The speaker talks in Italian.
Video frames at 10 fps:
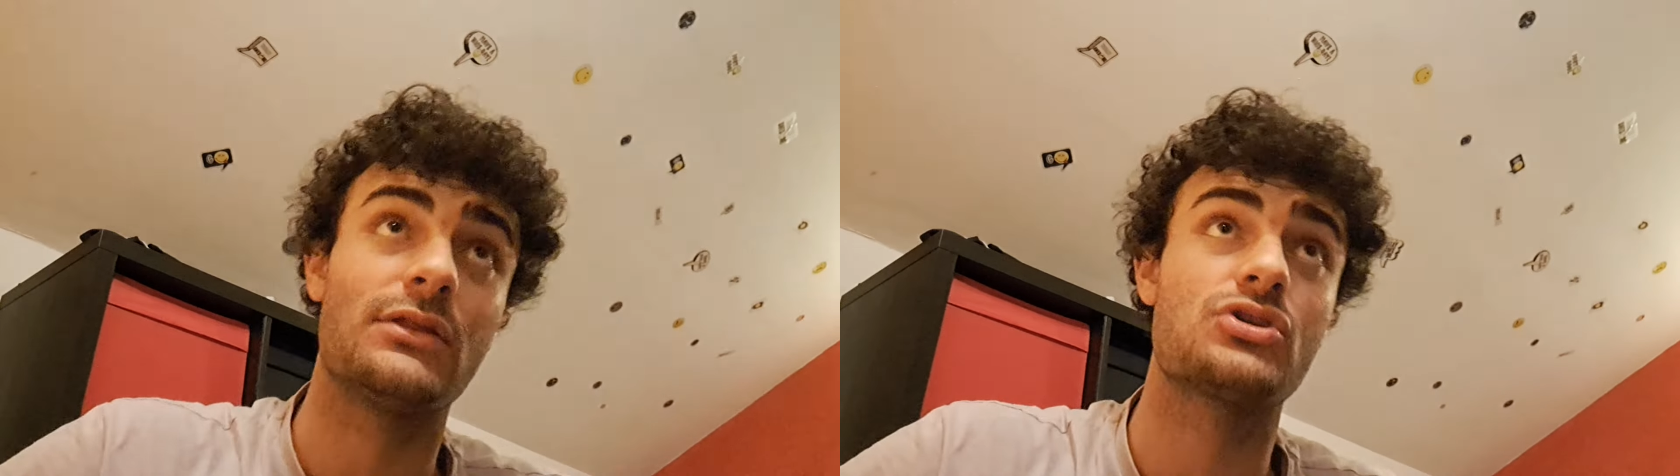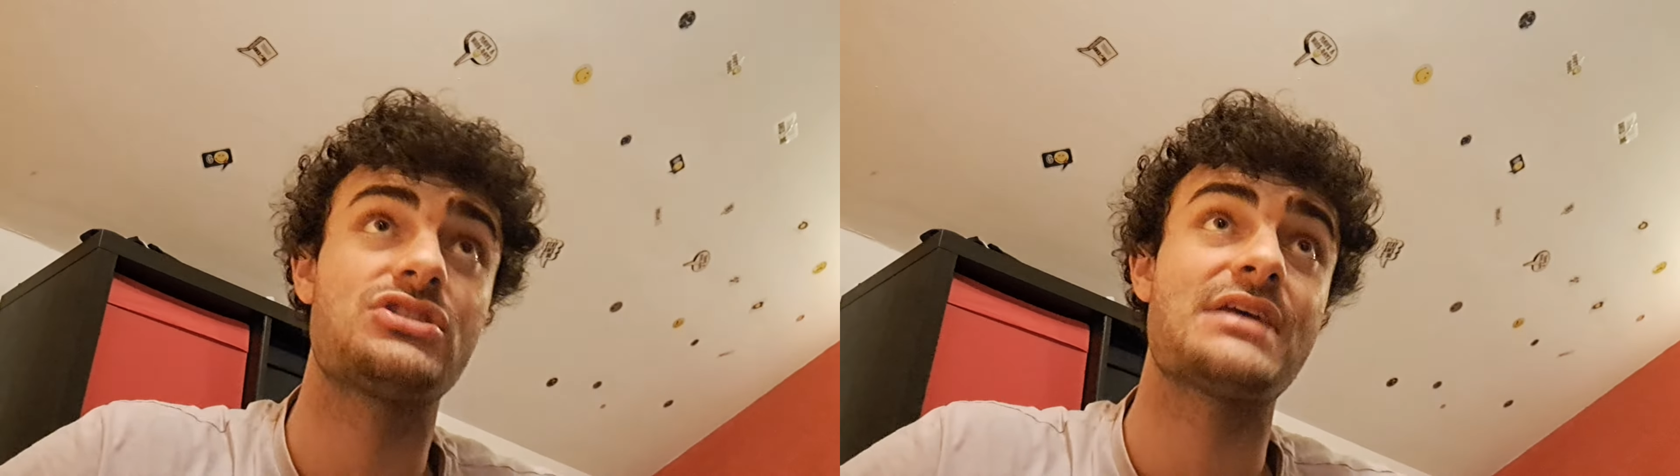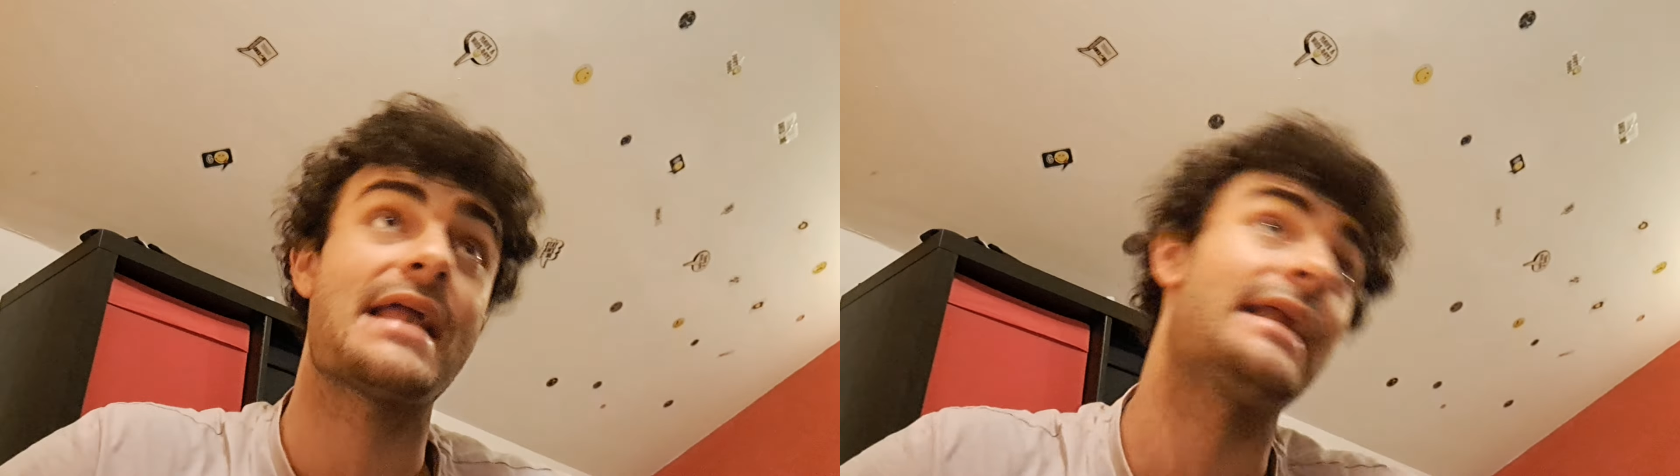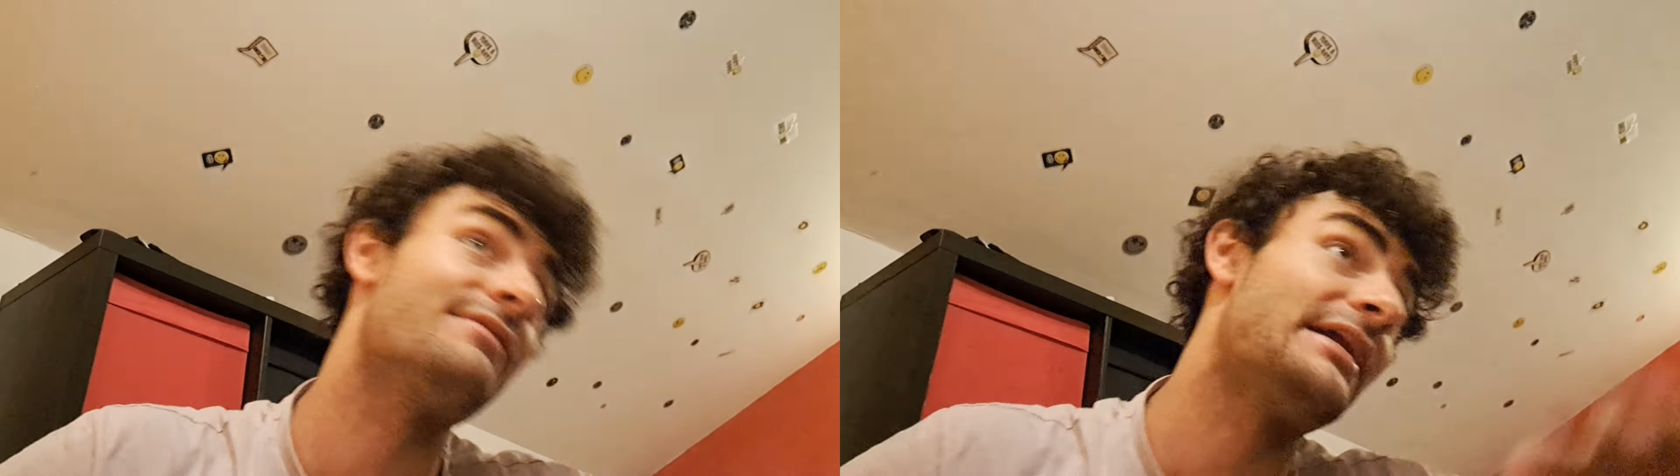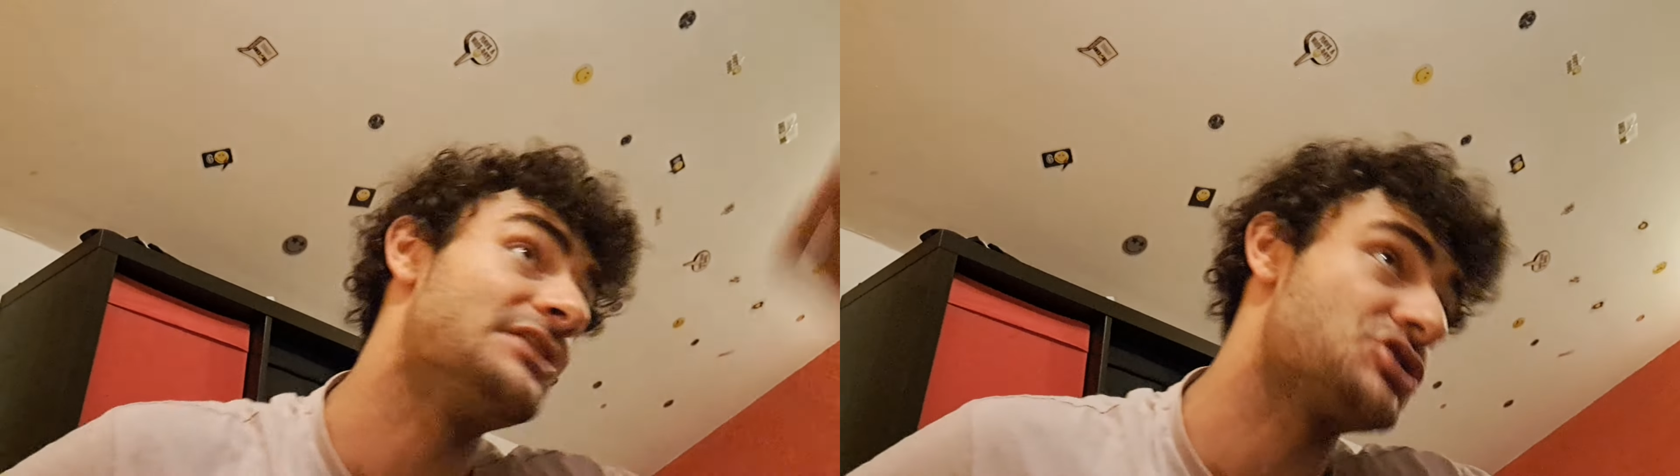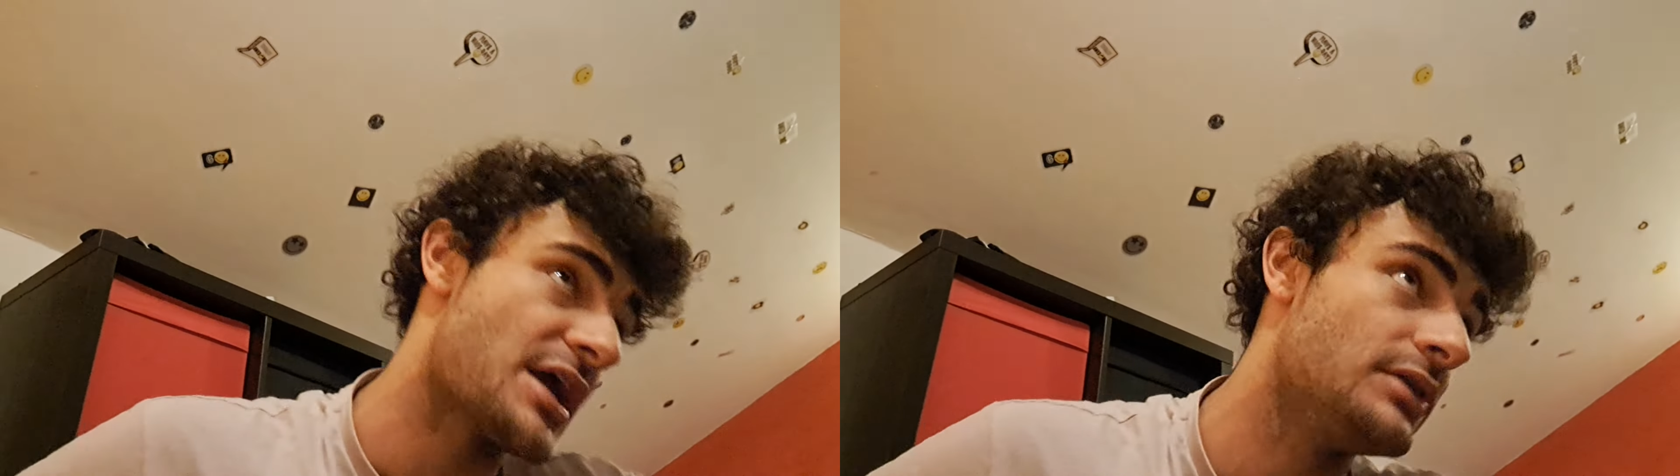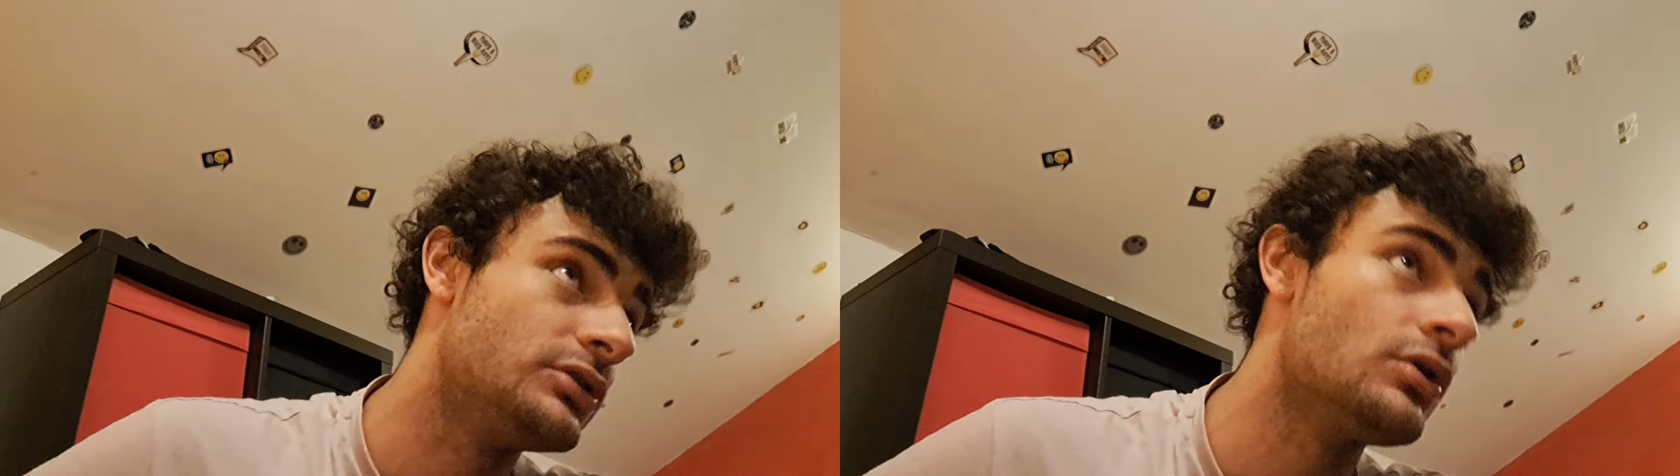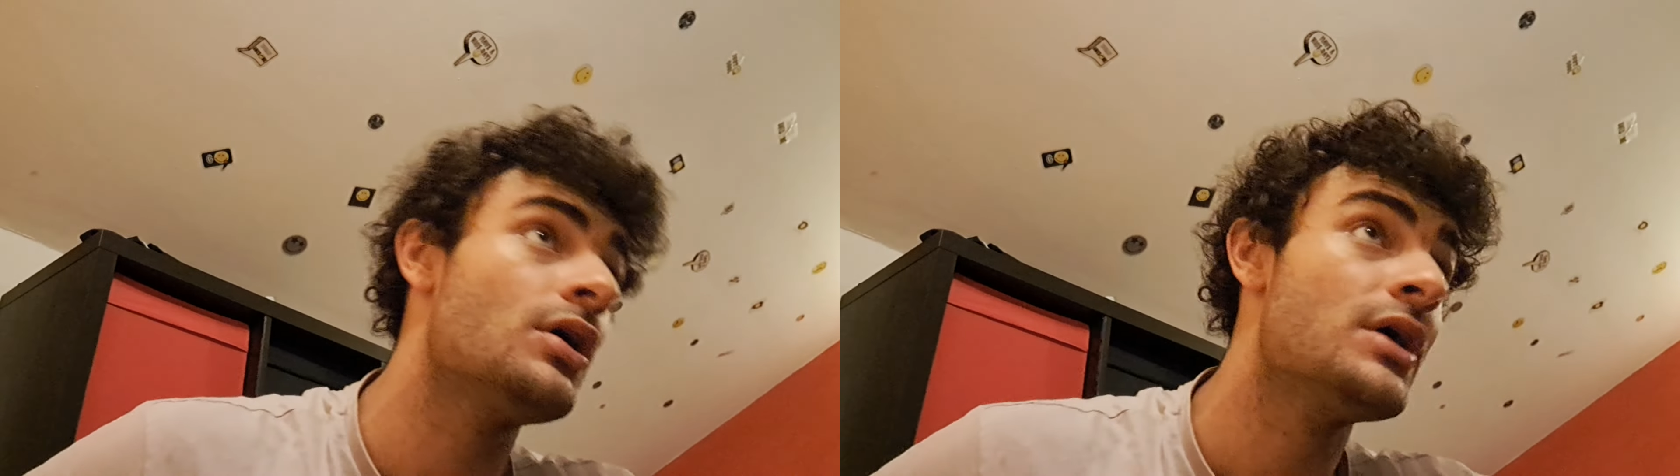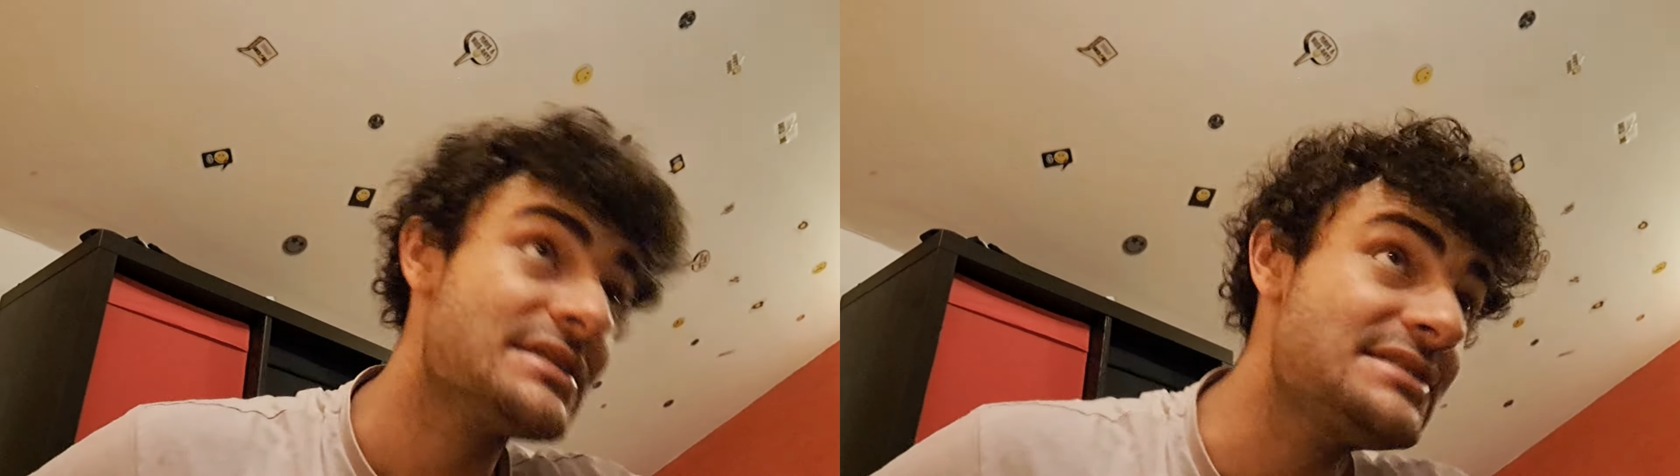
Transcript: che Dossena ne vale 100